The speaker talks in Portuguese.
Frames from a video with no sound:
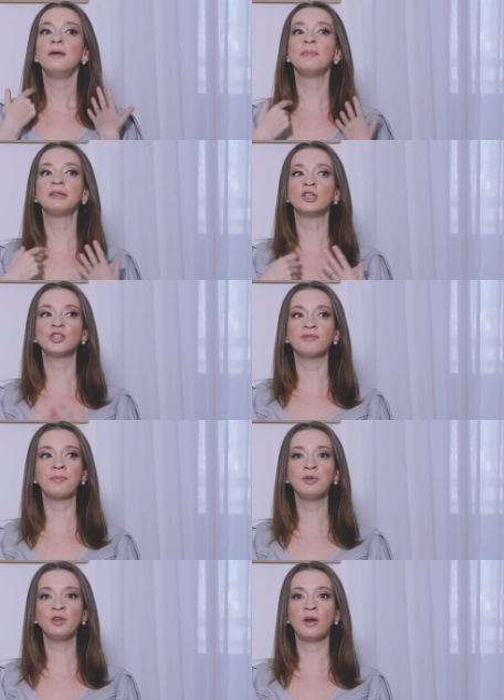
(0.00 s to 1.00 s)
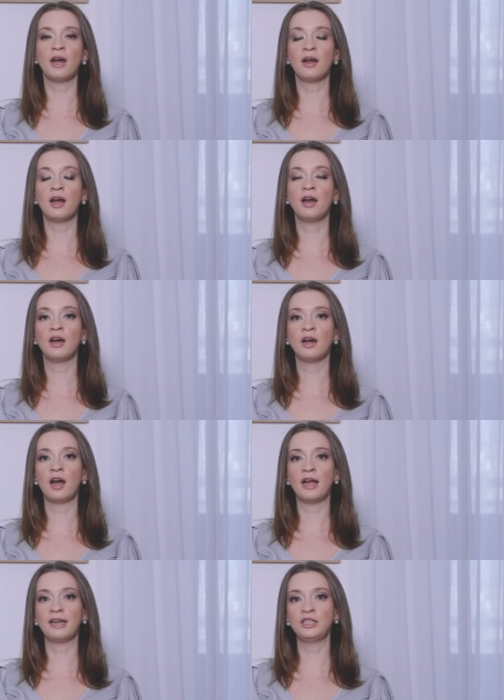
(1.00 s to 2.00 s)
Mas eu acho que vai muito uh,
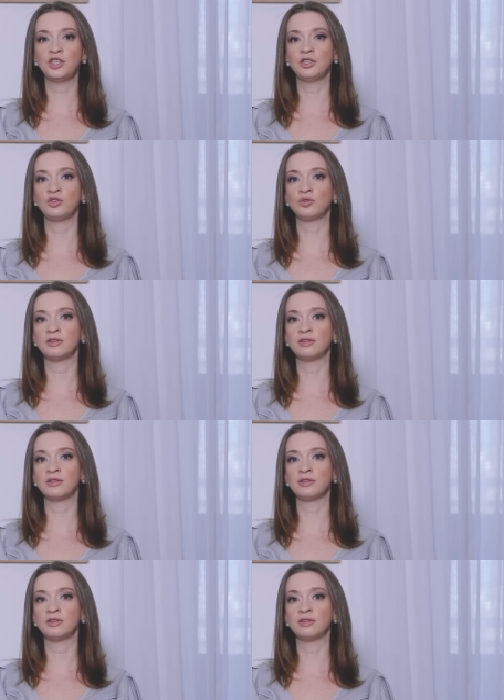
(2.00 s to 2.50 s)
além disso,